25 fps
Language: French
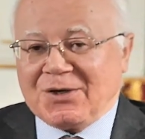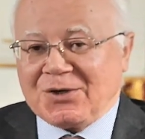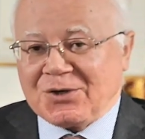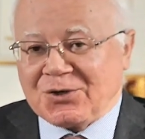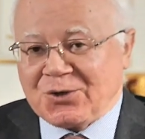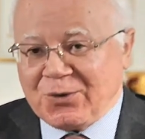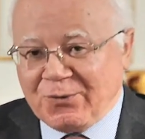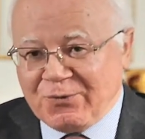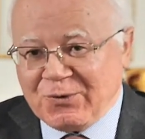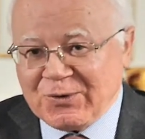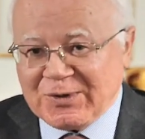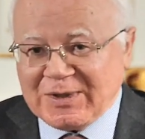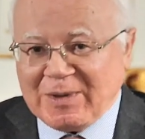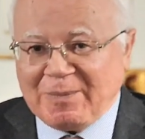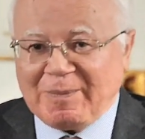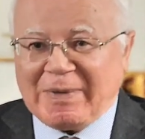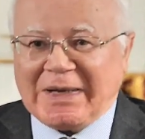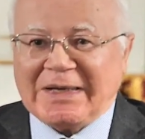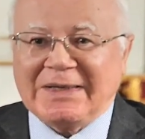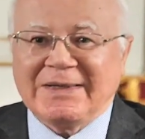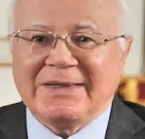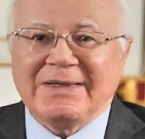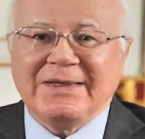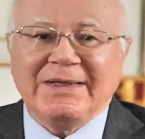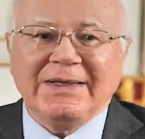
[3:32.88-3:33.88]
Je faisais
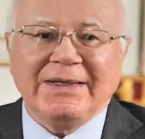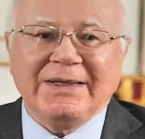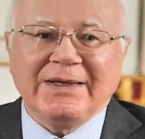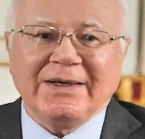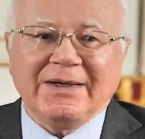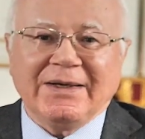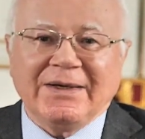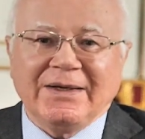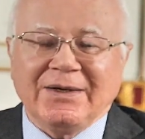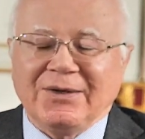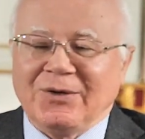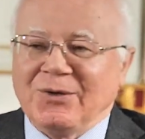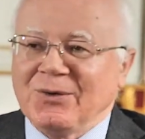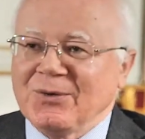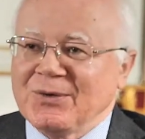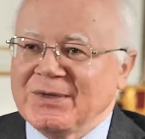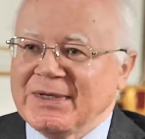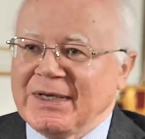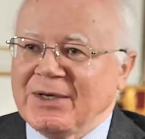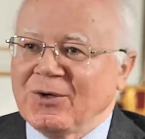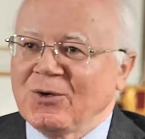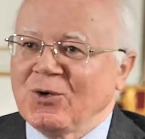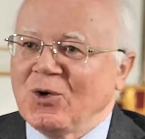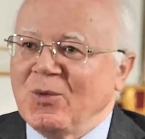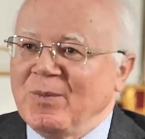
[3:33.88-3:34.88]
partie euh, de
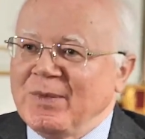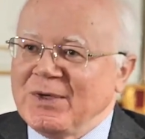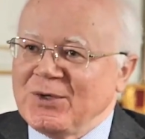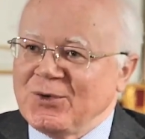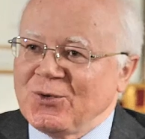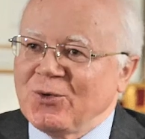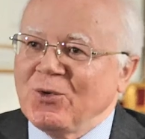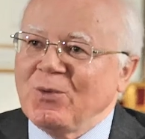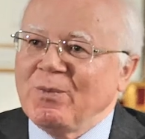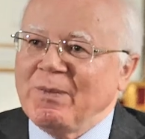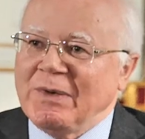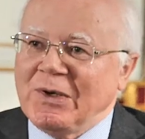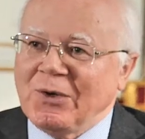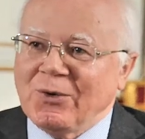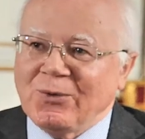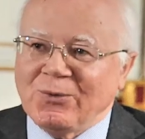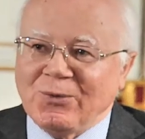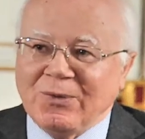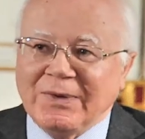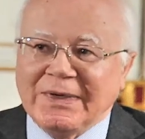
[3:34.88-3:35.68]
cette commission au milieu